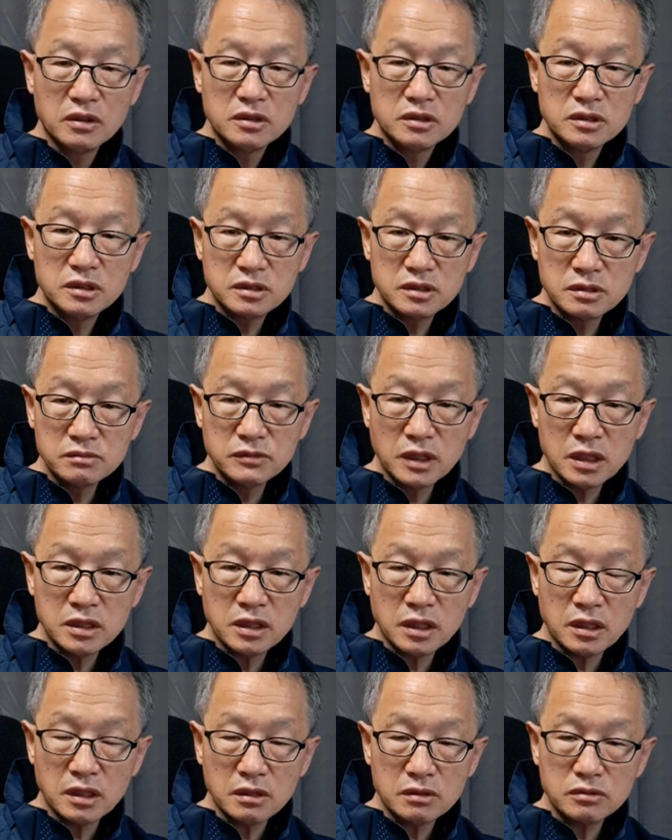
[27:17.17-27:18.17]

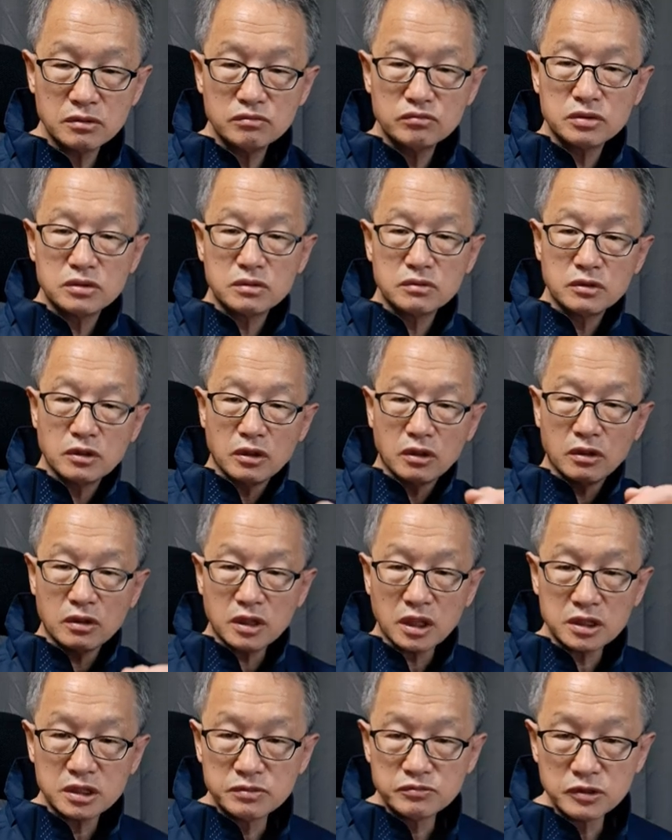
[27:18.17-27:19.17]
이승만이하고 무슨
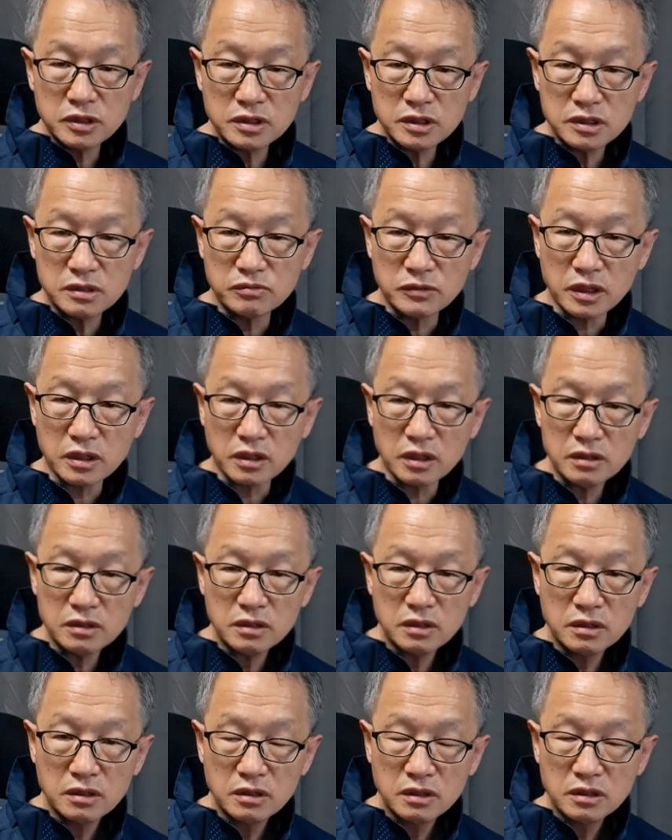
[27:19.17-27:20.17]
억하 심정이 있습니까?
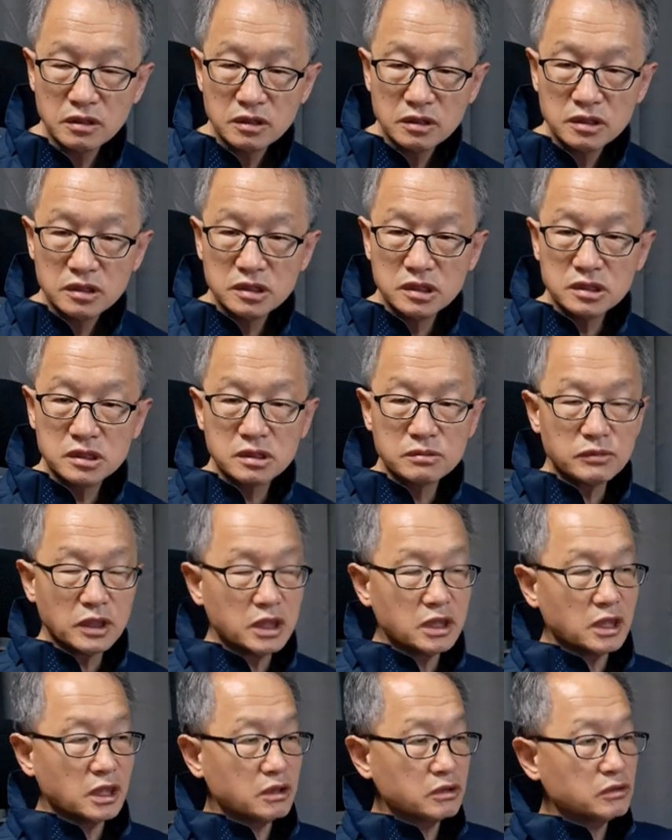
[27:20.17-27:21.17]

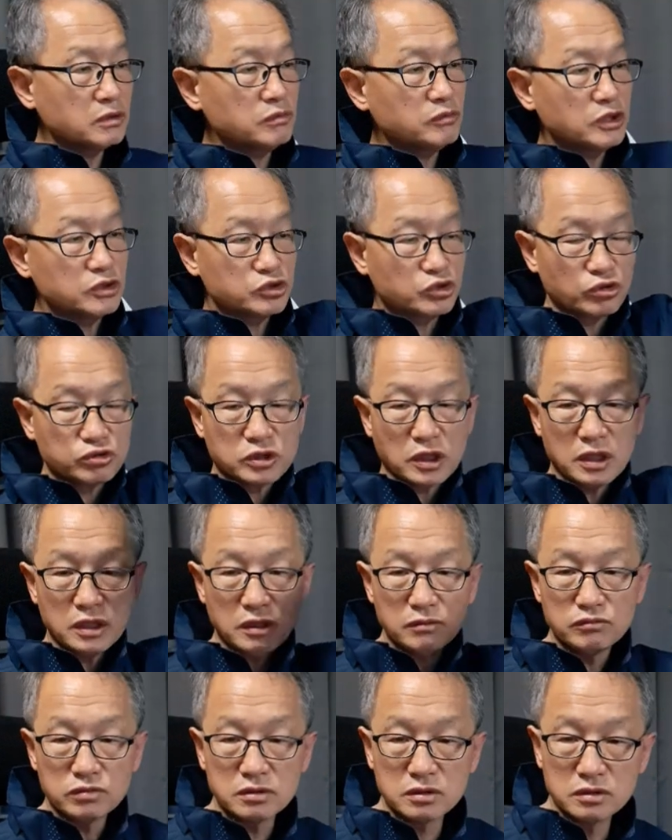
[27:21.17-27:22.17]
이승만이하고 뭐 조상의
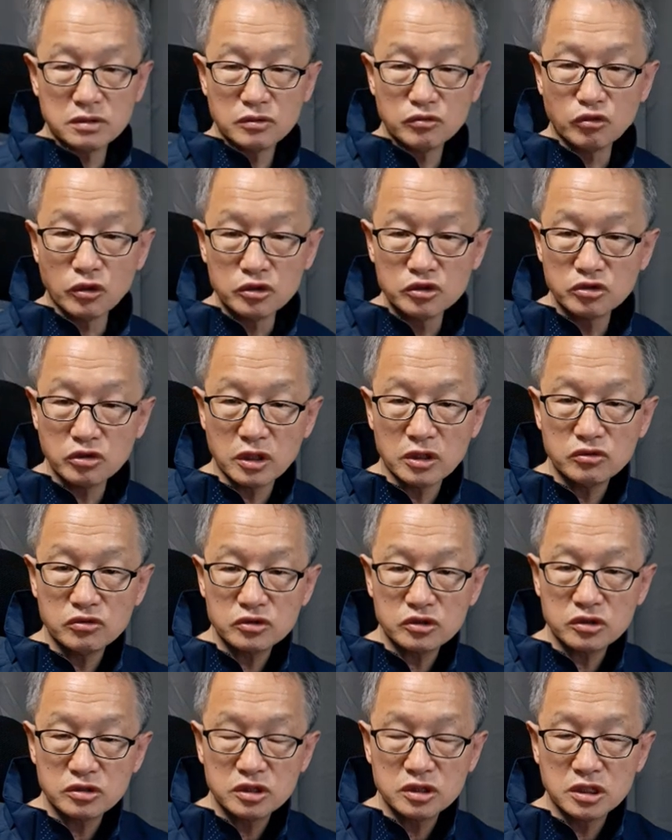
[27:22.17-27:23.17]
무슨 원수라도
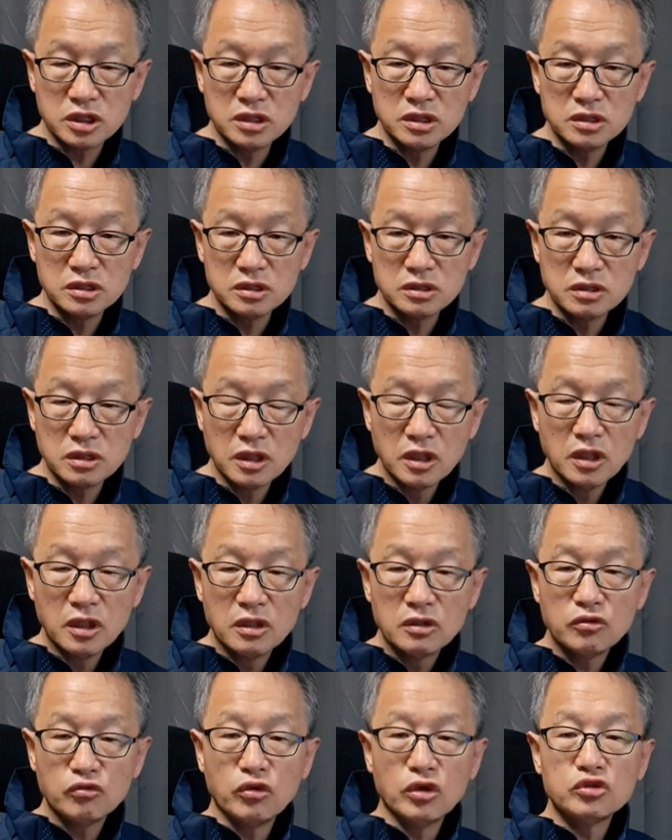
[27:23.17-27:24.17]
진
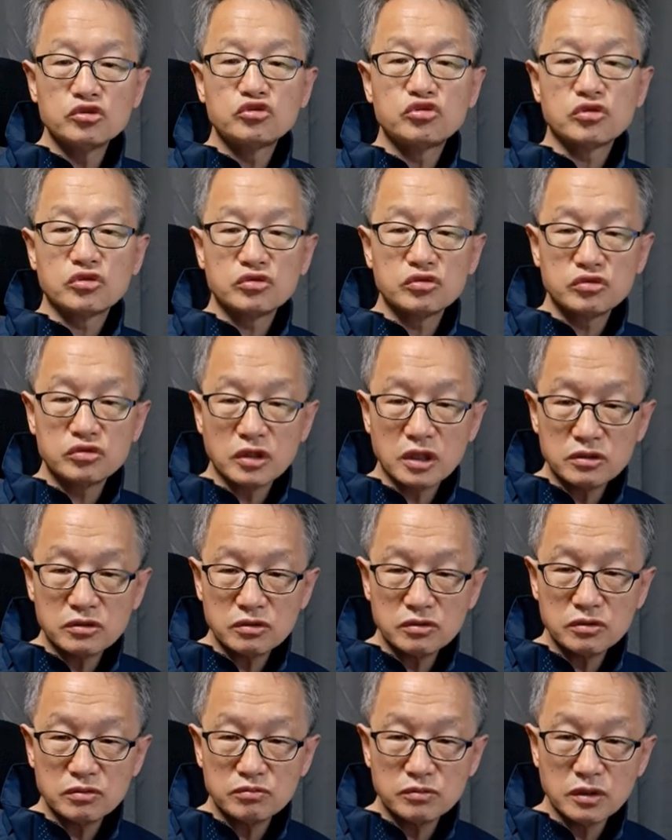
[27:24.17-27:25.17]

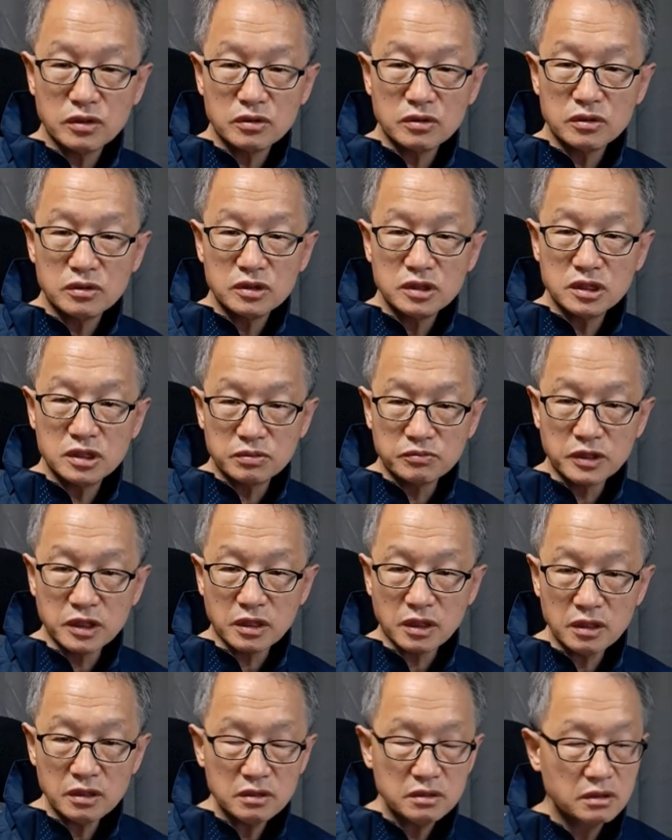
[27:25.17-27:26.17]
원수라도 뭐
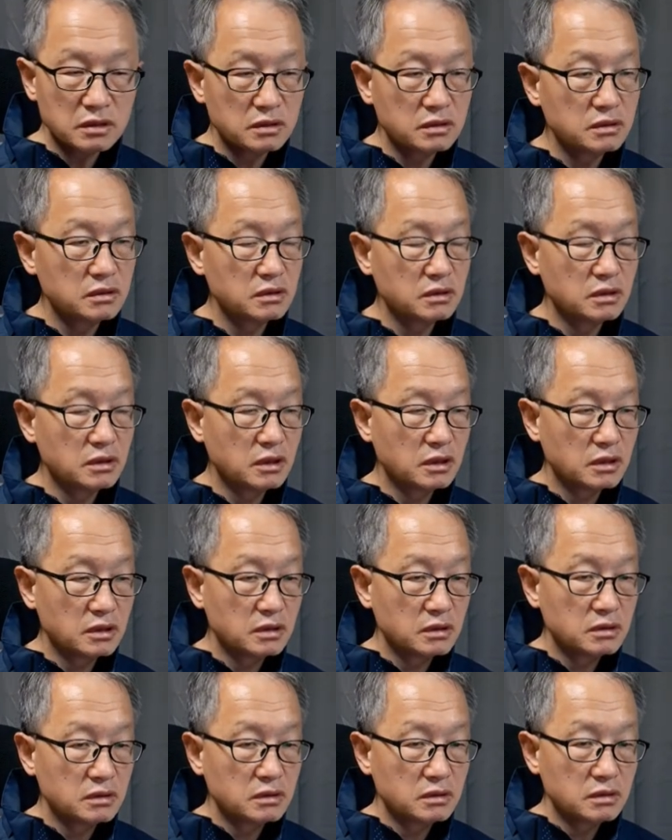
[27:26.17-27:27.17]
있습니까?
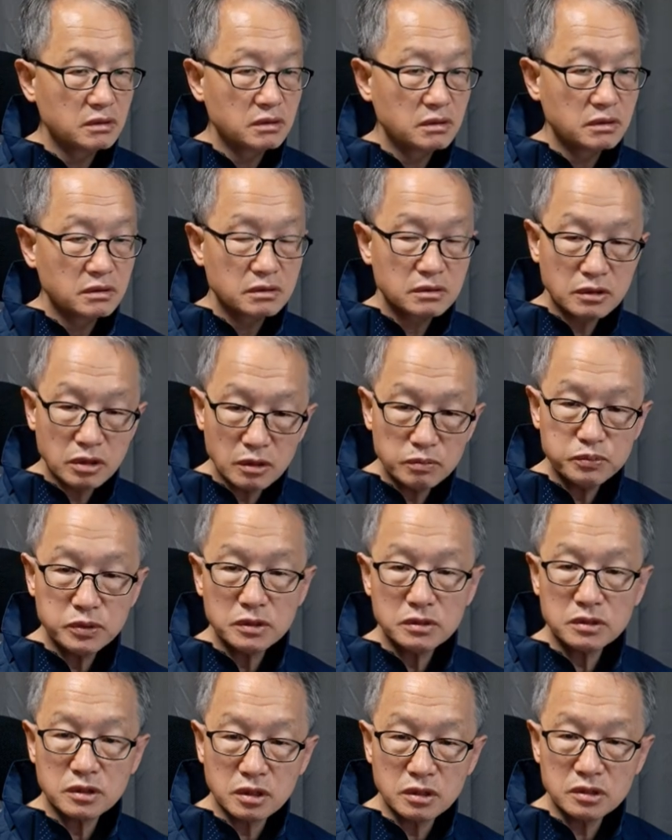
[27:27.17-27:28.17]
그럴
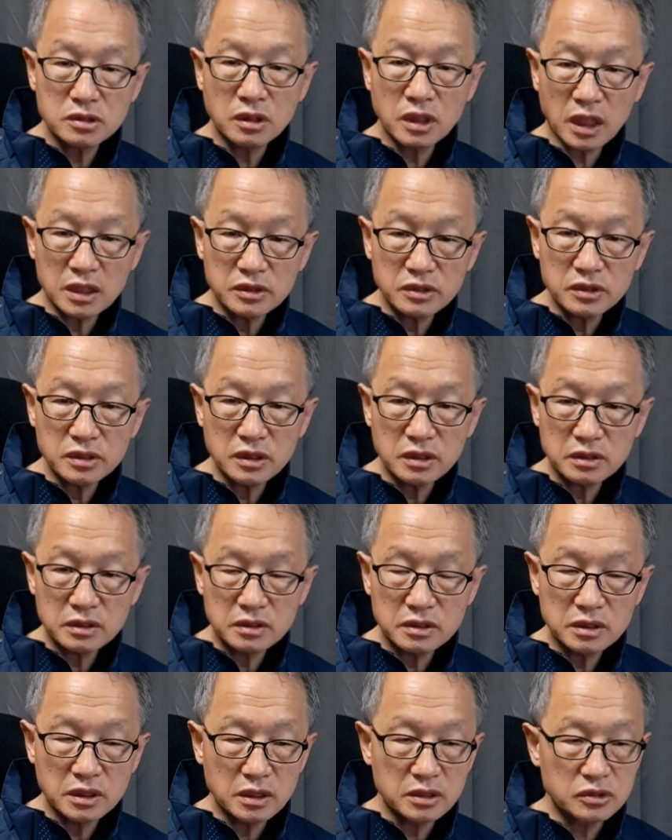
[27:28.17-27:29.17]
필 그래서는 안
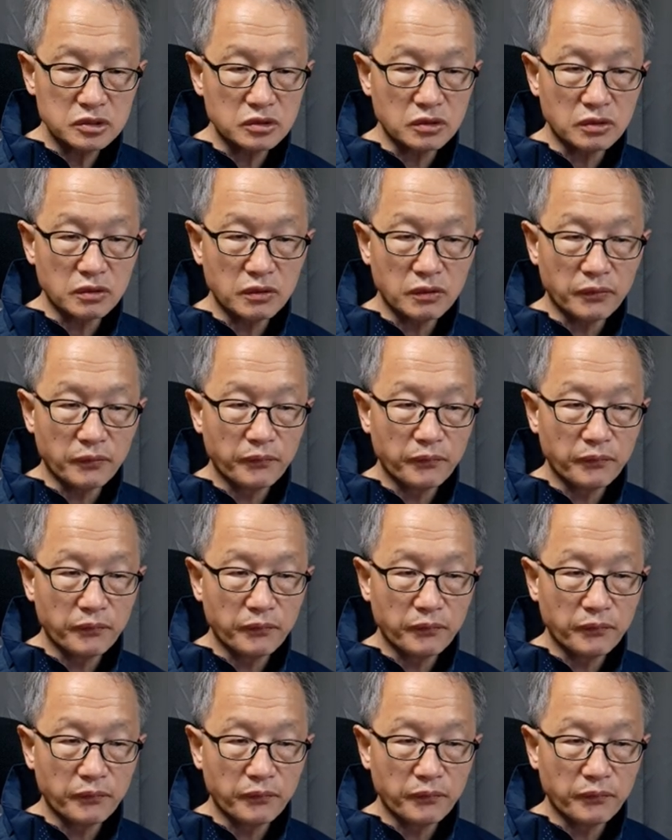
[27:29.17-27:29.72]
된다는 얘기죠.